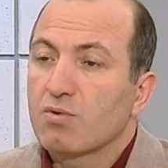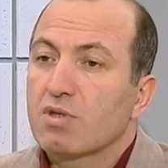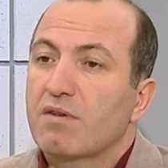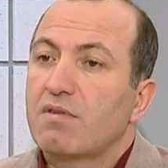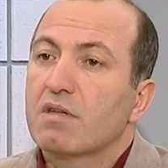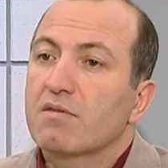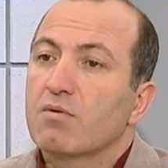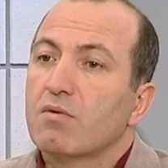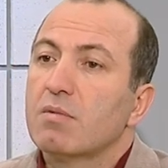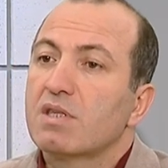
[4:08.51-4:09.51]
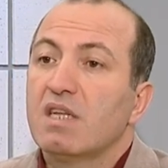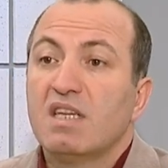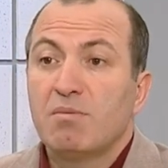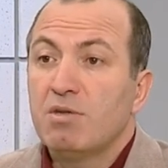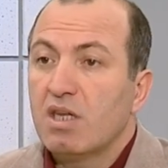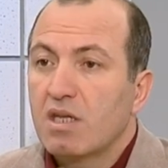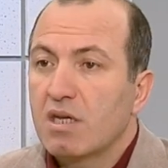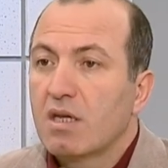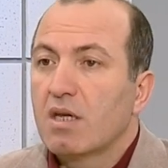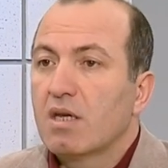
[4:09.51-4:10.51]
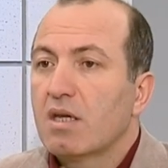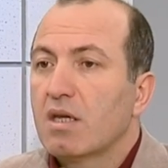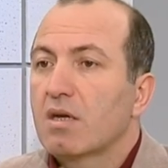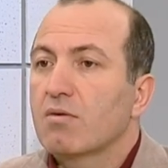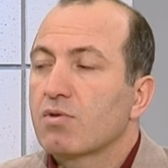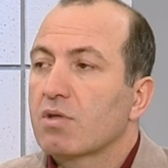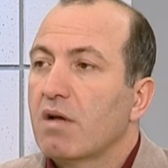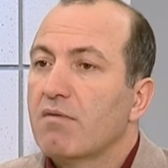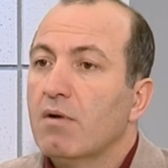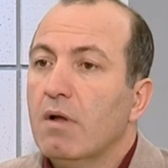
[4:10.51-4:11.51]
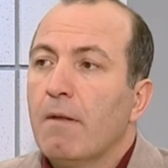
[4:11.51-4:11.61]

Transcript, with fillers: устав Кировской области или изменения э, к уставу.